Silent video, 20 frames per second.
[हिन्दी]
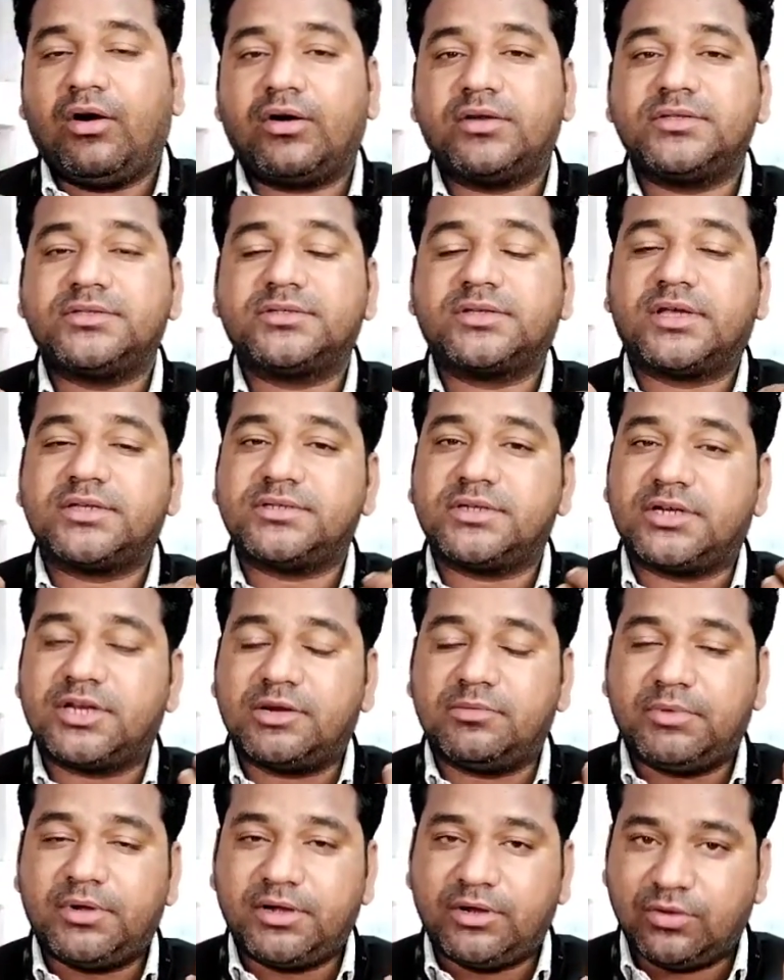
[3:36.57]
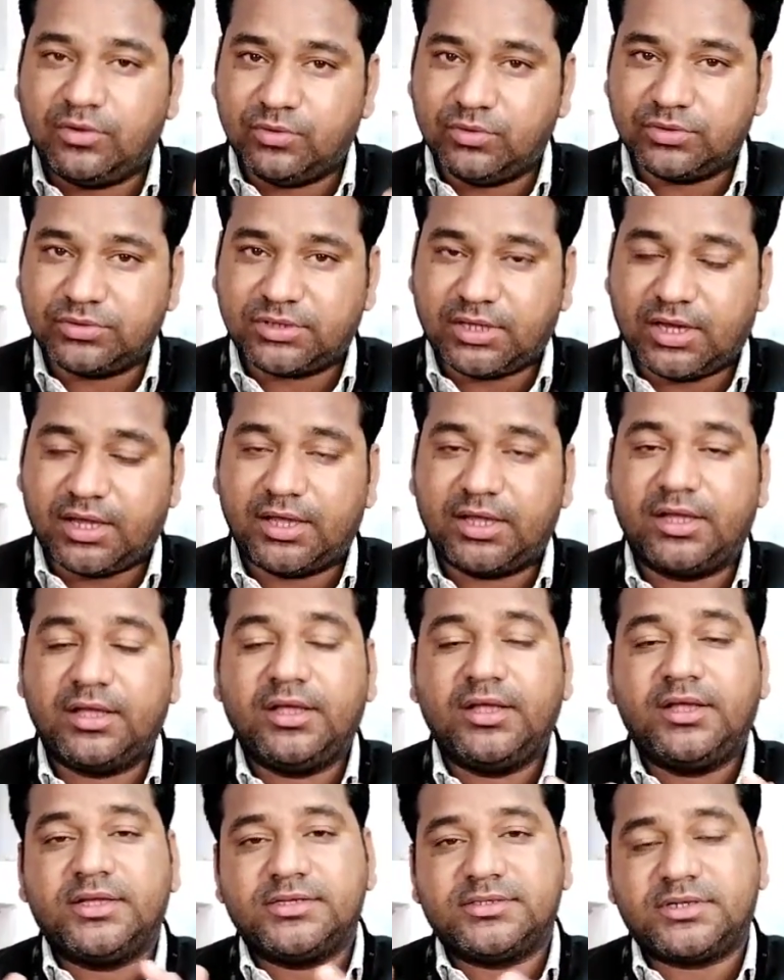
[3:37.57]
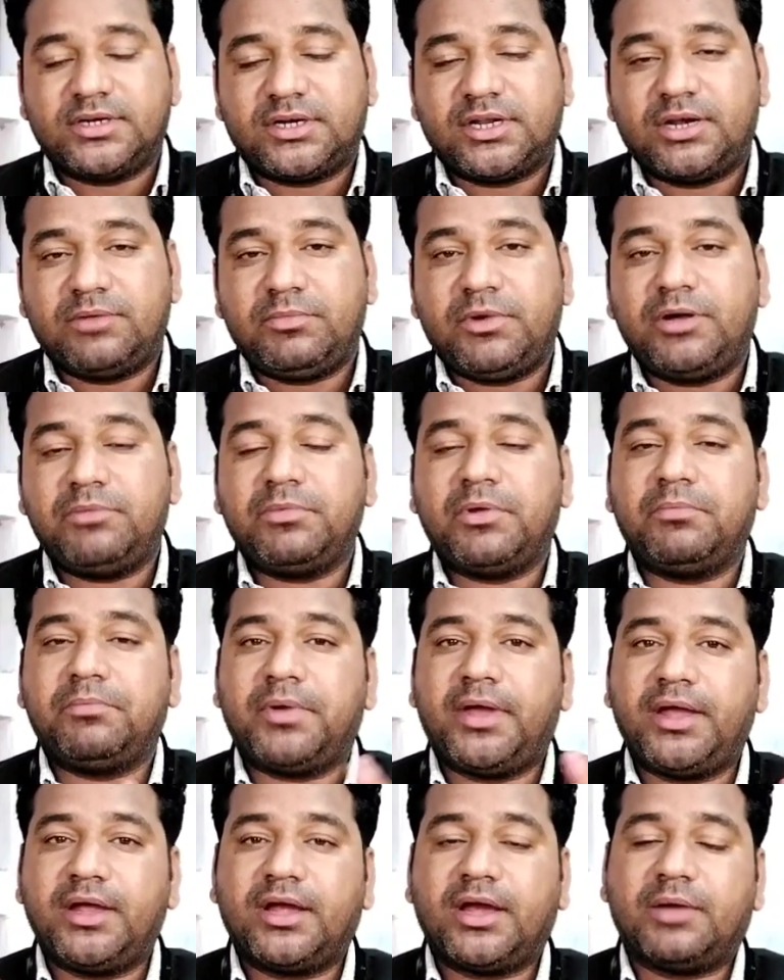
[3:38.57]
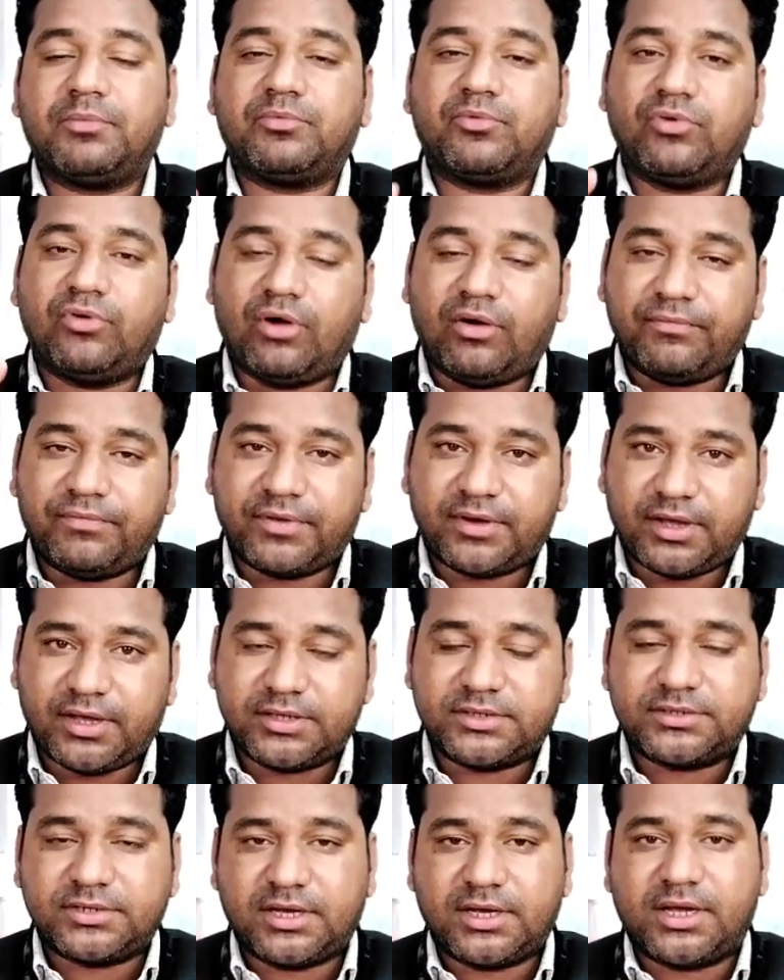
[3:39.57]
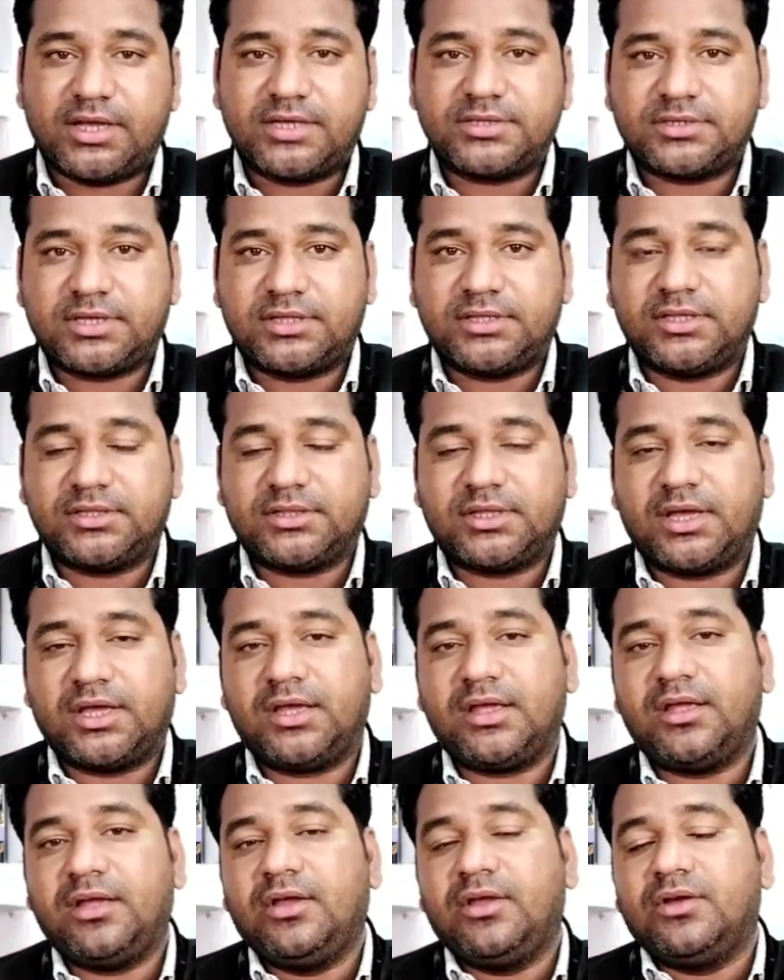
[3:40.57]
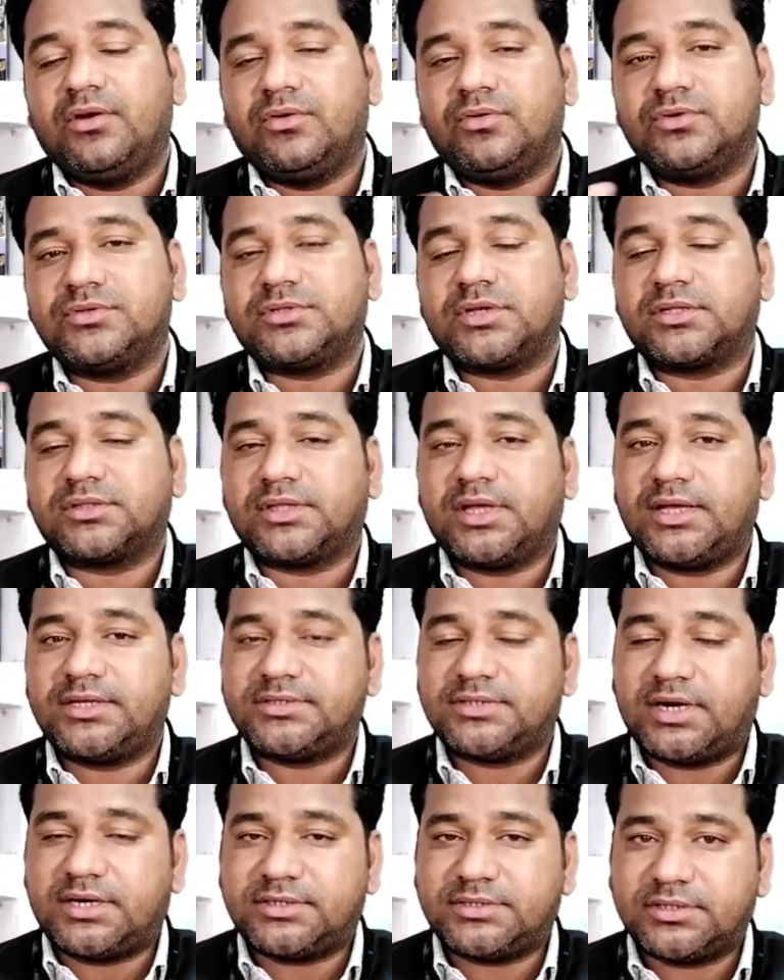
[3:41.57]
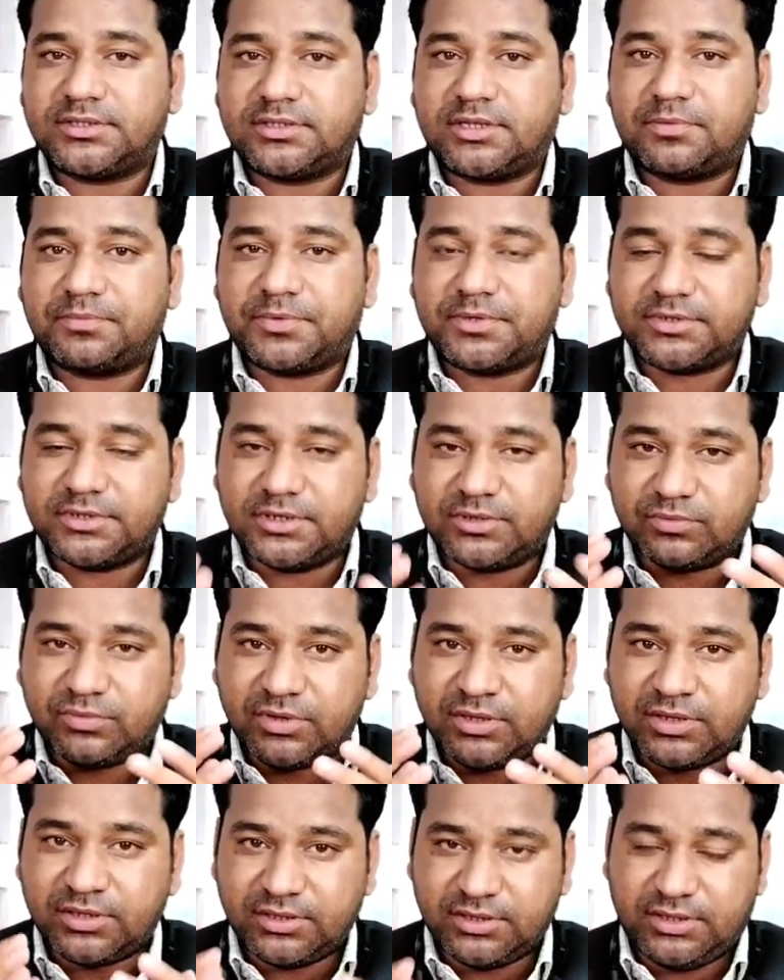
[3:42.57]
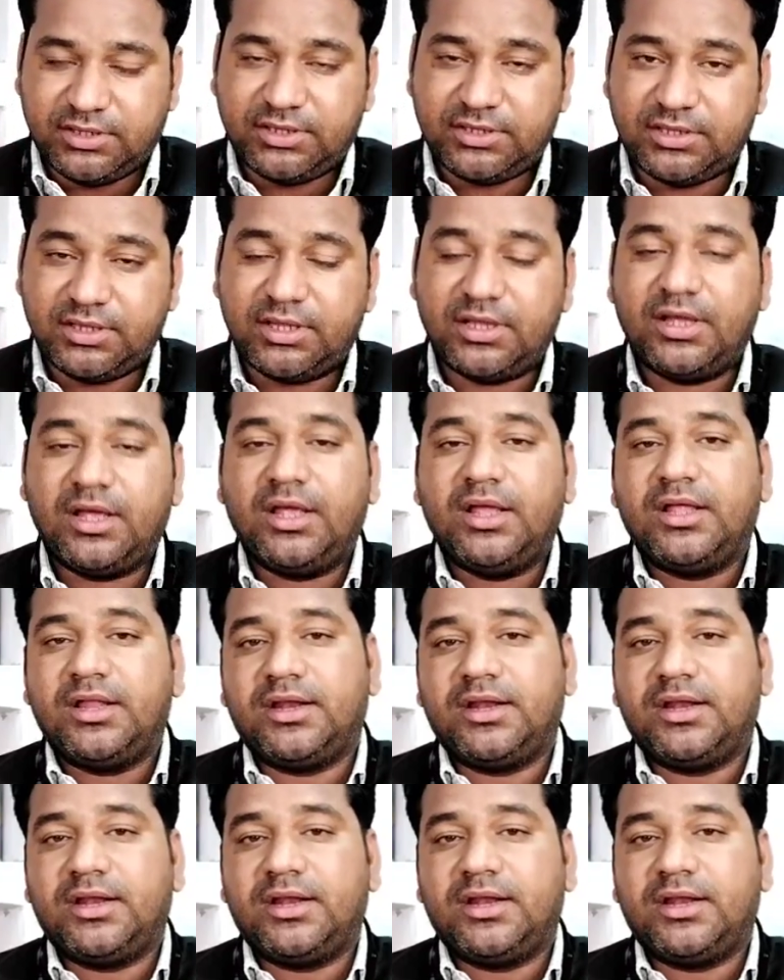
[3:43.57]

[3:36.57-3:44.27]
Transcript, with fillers: और इसका सेटलमेंट होता है सेटलमेंट में बैंक आपको ऑफ़र अच्छा खासा देता है हो सकता है साठ सत्तर परसेंट वो दे दे